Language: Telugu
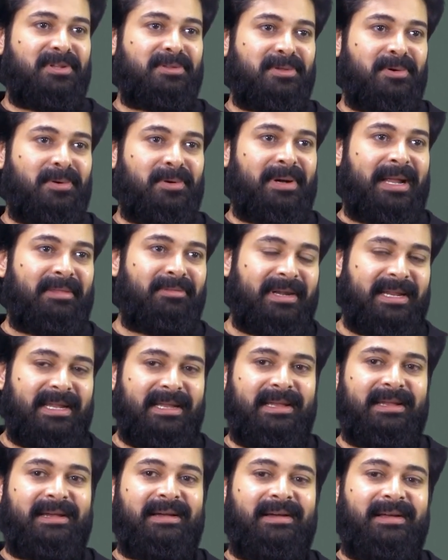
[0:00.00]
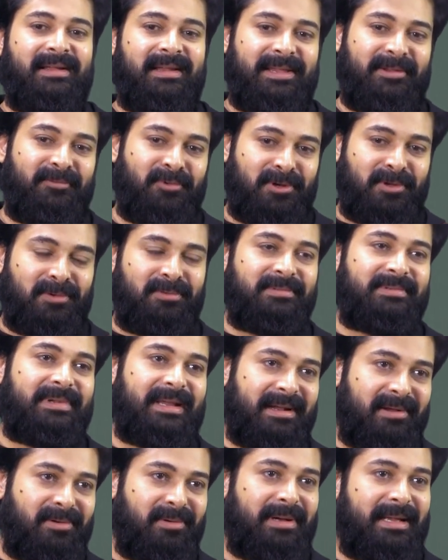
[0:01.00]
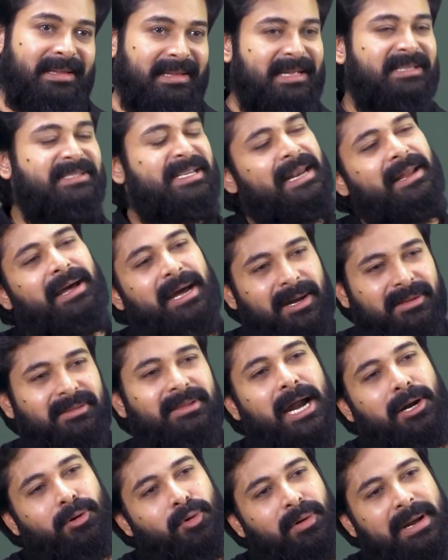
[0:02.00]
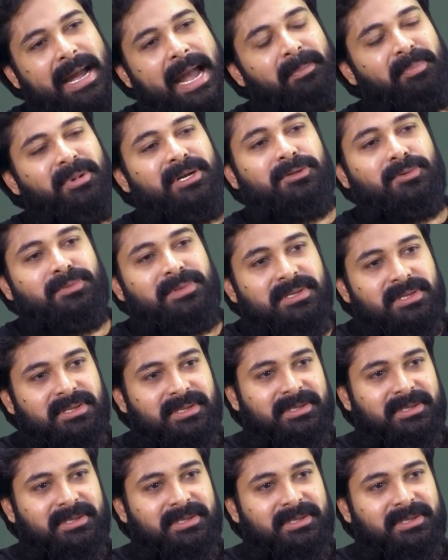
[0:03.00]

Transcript: సో అందరికీ ఇవ్వటం నాకు చాలా దాంట్లో ఒక హ్యాపీనెస్ ఉంటుంది